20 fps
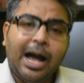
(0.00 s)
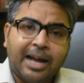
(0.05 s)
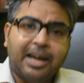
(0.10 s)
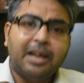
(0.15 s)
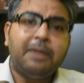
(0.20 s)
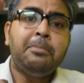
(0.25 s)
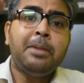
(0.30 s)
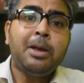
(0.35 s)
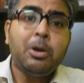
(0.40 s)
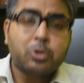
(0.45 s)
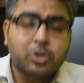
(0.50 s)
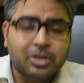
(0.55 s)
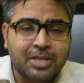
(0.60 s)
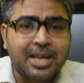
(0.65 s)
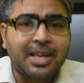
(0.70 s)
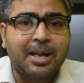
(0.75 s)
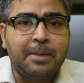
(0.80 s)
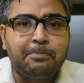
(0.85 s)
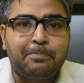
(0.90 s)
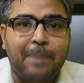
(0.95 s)
अगर मैं
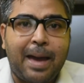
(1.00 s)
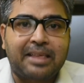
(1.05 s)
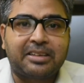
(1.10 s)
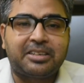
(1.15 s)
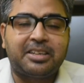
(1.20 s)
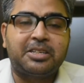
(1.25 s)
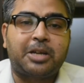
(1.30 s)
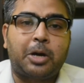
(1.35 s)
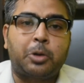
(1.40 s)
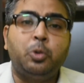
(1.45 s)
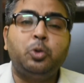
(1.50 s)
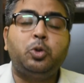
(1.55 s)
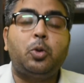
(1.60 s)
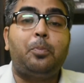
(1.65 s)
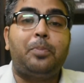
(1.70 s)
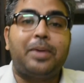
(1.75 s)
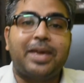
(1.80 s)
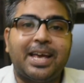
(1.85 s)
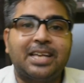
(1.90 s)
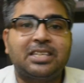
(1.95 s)
उससे कंपेरिजन करूँ
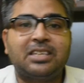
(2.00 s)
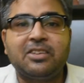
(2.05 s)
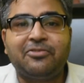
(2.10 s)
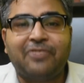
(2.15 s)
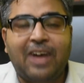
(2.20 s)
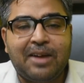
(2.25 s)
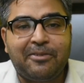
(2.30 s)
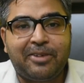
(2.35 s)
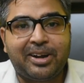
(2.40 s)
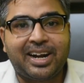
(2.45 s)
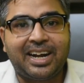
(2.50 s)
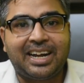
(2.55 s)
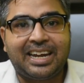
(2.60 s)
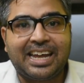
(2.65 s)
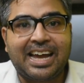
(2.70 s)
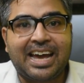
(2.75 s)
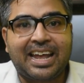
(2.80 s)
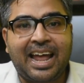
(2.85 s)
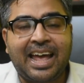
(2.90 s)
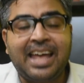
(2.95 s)
तो बी एस सी फाइव हंड्रेड
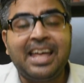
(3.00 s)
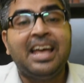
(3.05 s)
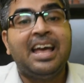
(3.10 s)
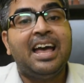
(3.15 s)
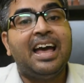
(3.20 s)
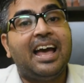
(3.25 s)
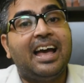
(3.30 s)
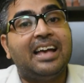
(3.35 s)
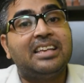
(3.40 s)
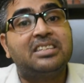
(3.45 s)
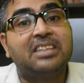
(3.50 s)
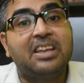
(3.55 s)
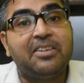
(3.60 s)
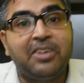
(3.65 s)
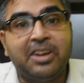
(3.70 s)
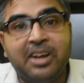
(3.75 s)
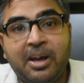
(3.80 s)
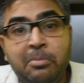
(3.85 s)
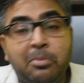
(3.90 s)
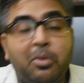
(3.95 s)
टी आर आई हैज़
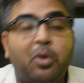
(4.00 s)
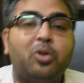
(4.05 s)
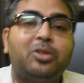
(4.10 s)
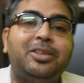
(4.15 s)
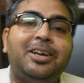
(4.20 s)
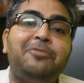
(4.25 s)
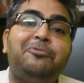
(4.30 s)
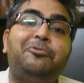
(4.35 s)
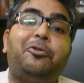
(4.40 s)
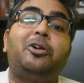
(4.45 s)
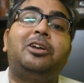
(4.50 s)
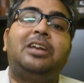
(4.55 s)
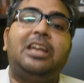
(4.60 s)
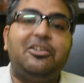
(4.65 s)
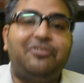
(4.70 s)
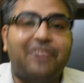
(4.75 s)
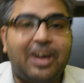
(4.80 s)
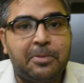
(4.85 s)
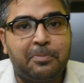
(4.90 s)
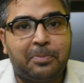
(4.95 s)
गिवन अ मोर देन
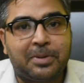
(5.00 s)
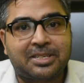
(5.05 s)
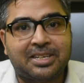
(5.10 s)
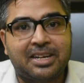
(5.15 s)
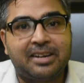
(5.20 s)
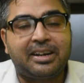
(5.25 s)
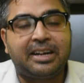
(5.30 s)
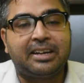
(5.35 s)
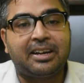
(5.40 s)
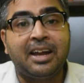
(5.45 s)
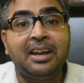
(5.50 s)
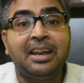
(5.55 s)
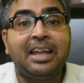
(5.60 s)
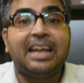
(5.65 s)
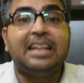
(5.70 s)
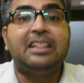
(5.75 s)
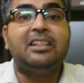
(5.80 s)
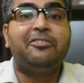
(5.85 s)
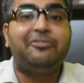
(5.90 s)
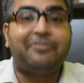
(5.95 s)
फोर्टी फाइव परसेंट रिटर्न
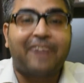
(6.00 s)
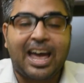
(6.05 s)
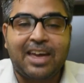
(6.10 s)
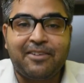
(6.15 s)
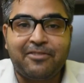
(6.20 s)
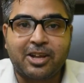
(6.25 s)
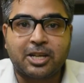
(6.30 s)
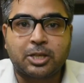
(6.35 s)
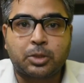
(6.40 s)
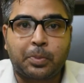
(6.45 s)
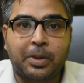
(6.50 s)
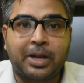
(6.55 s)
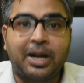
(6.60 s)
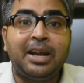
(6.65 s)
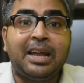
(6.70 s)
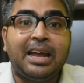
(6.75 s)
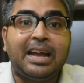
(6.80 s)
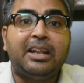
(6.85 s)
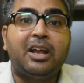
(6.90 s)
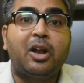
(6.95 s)
इन द फाइव ईयर्स
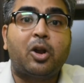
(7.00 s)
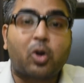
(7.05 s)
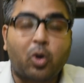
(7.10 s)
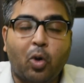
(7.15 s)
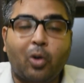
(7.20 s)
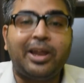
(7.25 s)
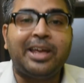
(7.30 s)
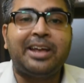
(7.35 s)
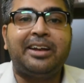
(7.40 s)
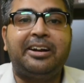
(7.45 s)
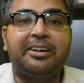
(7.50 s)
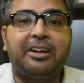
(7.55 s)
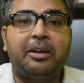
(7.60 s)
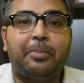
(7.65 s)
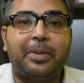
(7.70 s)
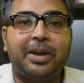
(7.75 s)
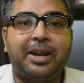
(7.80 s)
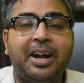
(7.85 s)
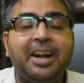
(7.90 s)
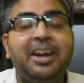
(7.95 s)
पीरियड इन अ रोलिंग
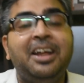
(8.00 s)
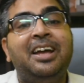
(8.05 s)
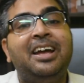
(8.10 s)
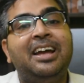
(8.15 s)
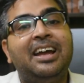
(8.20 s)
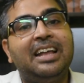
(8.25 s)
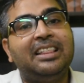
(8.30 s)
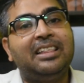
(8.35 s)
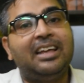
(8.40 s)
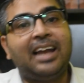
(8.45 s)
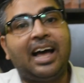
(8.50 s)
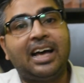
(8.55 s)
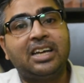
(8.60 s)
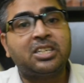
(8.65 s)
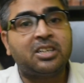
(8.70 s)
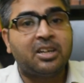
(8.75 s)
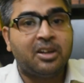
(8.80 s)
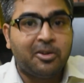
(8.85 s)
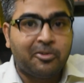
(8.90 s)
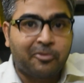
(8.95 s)
रिटर्न पीरियड इन द
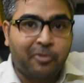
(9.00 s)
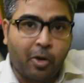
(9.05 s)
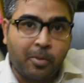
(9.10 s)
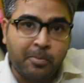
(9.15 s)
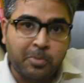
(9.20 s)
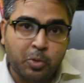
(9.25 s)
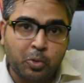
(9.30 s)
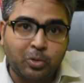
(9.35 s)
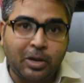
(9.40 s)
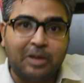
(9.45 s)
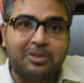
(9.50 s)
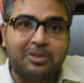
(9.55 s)
लास्ट फ्रॉम टू